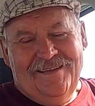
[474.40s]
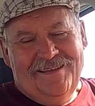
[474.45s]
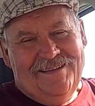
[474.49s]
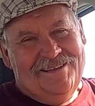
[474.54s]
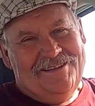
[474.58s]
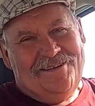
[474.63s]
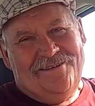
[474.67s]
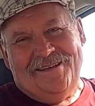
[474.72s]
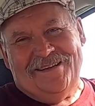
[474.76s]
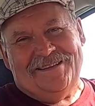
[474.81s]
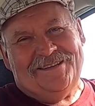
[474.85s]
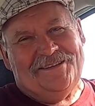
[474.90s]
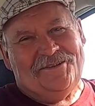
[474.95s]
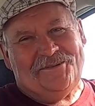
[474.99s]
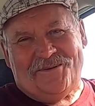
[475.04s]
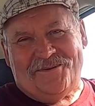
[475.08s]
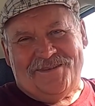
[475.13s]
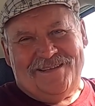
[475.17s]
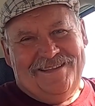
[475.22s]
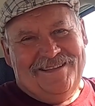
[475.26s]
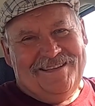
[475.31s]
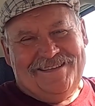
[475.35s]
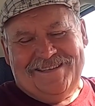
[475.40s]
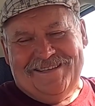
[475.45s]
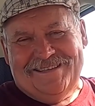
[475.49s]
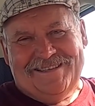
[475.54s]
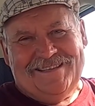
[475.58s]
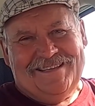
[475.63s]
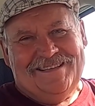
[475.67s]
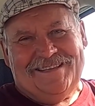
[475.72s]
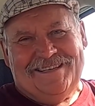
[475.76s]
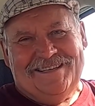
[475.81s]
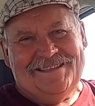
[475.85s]
И, наверное, тоже на
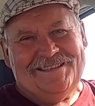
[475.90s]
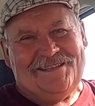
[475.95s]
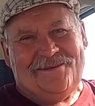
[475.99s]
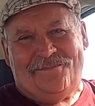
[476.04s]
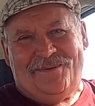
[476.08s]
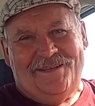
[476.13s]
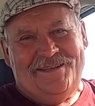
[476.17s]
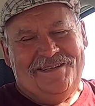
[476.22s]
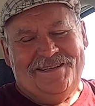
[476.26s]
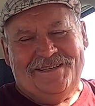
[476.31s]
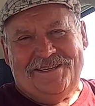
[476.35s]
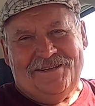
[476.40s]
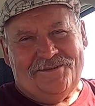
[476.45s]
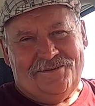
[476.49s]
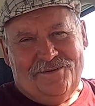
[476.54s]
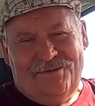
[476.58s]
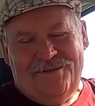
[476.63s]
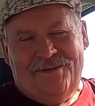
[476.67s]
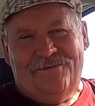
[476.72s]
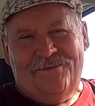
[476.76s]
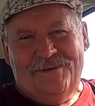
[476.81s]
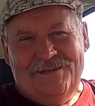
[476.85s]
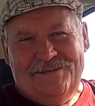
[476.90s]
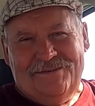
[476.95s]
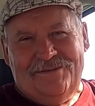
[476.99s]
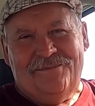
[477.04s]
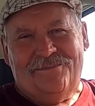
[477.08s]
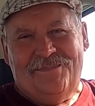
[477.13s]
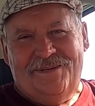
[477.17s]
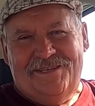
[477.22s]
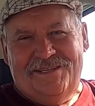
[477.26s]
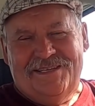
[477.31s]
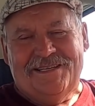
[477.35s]
ЧЗ 350 с
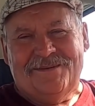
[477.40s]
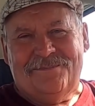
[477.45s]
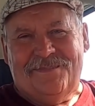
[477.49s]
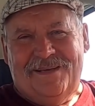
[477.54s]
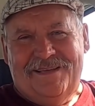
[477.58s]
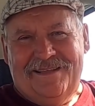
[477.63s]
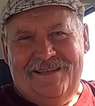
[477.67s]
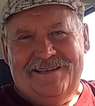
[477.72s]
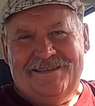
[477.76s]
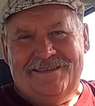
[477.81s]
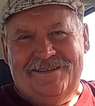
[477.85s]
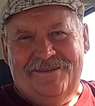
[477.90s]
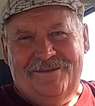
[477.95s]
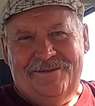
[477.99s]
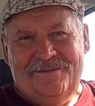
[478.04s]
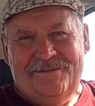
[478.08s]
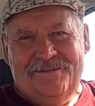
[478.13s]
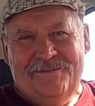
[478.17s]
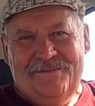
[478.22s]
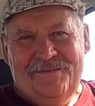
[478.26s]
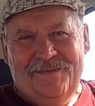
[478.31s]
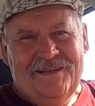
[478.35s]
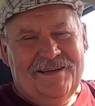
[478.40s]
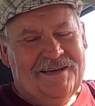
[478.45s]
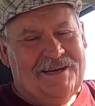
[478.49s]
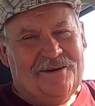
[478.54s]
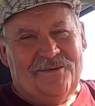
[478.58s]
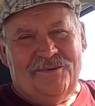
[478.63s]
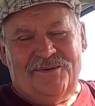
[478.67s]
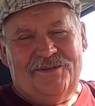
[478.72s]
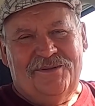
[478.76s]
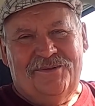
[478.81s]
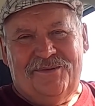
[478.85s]
удовольствием бы сейчас поездил.
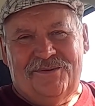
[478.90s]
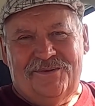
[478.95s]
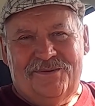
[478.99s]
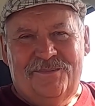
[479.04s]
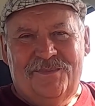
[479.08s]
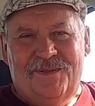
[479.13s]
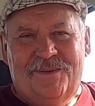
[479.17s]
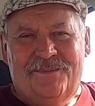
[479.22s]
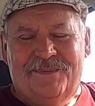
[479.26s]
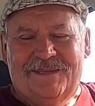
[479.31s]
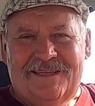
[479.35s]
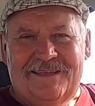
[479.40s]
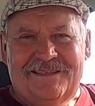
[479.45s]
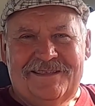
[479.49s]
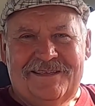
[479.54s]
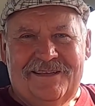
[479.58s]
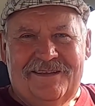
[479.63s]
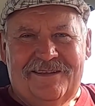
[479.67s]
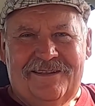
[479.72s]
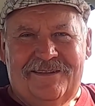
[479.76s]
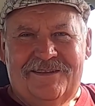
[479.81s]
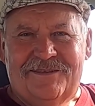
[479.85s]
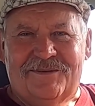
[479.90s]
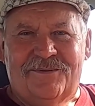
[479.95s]
Хороший тоже был мотоцикл.